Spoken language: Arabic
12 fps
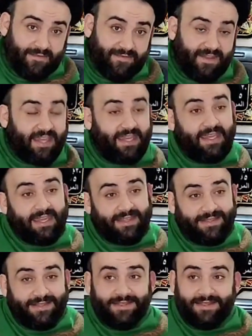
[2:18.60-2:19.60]
في
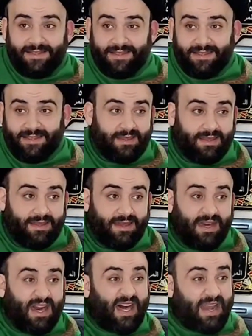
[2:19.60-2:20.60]
حين
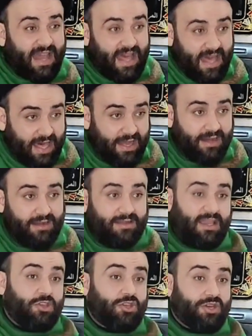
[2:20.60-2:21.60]
قرار
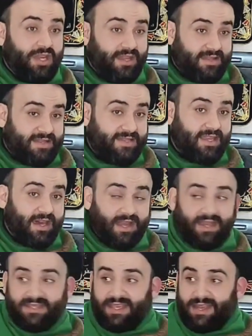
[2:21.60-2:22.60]
تجريد
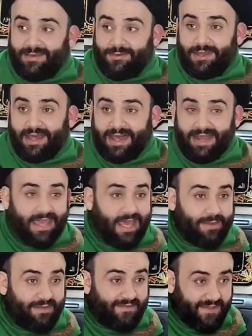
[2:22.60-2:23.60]
الزهراء سلام الله
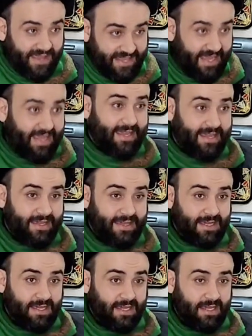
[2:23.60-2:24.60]
عليها من فدك
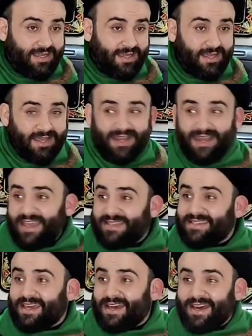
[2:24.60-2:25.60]

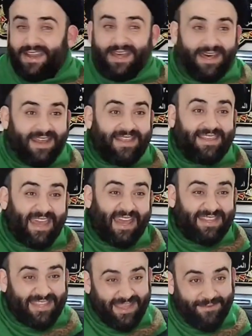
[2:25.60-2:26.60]
ليس قرارا
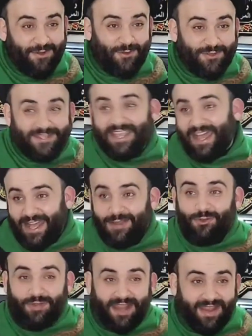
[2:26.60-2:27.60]
يحتمل
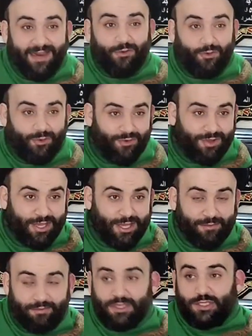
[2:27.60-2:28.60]
التعلل له
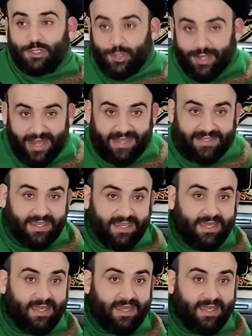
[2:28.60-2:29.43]
بالسرعة